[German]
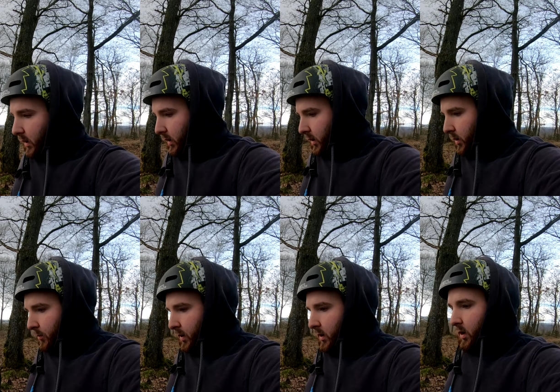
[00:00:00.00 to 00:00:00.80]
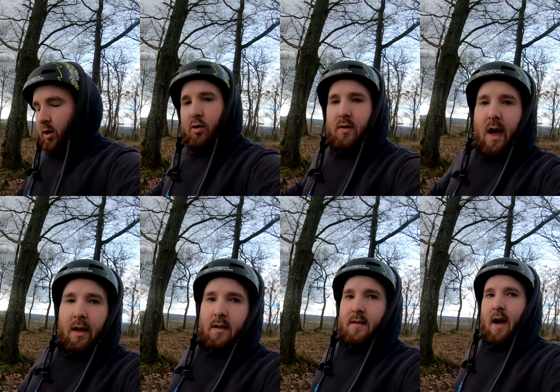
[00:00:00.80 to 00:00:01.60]
Ähm, ich nutze
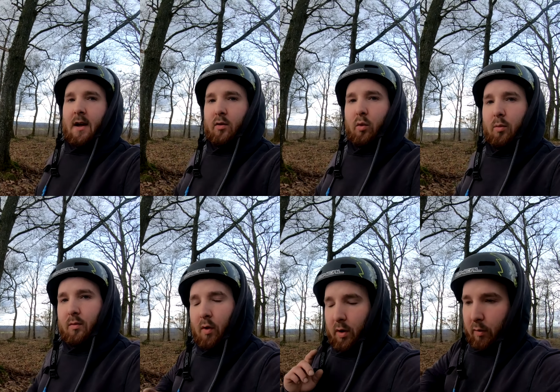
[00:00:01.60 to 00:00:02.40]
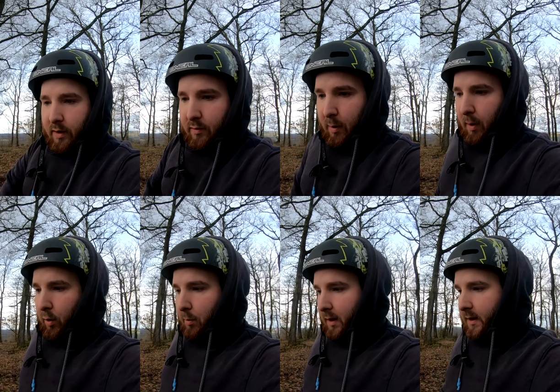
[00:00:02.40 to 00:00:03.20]
gerade die Zeit und wollte auf jeden Fall mal
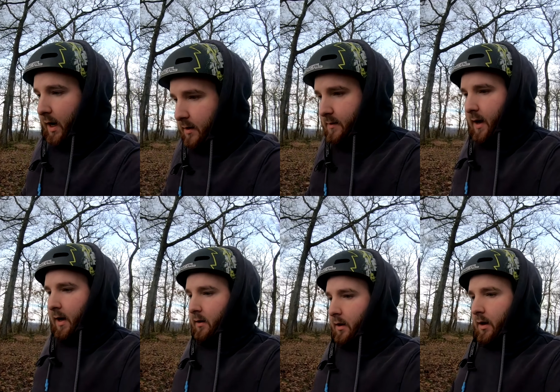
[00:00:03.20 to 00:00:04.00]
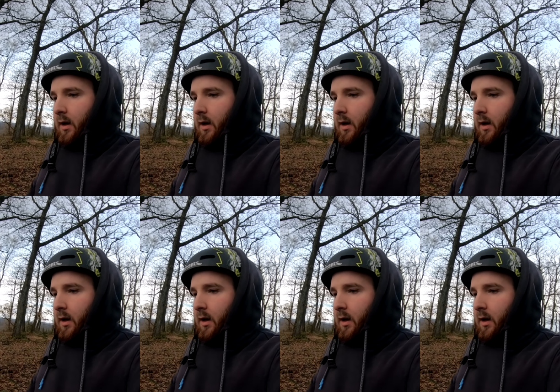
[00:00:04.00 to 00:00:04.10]
nochmal Danke sagen.